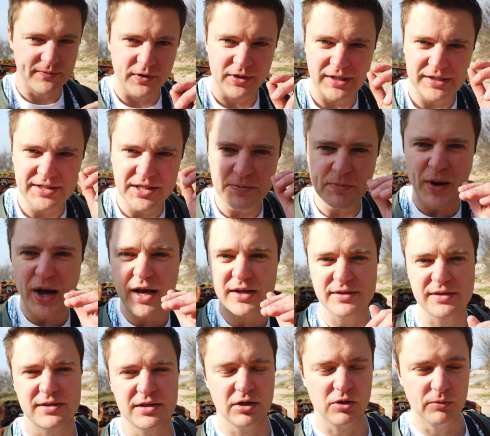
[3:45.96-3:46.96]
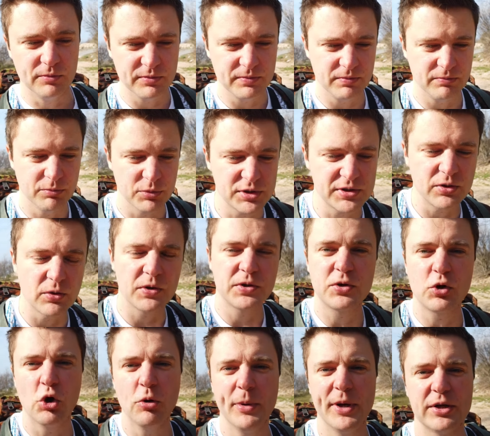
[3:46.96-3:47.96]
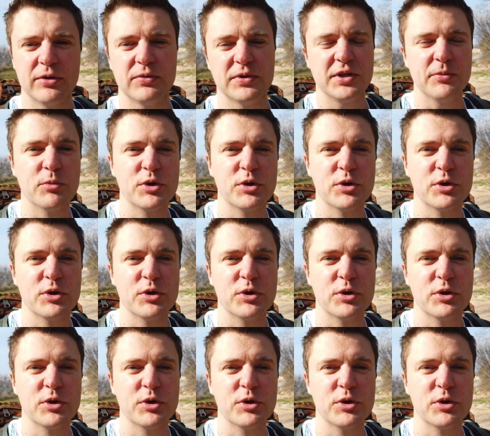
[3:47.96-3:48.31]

ist wirklich die Basis, darum müsst ihr euch kümmern und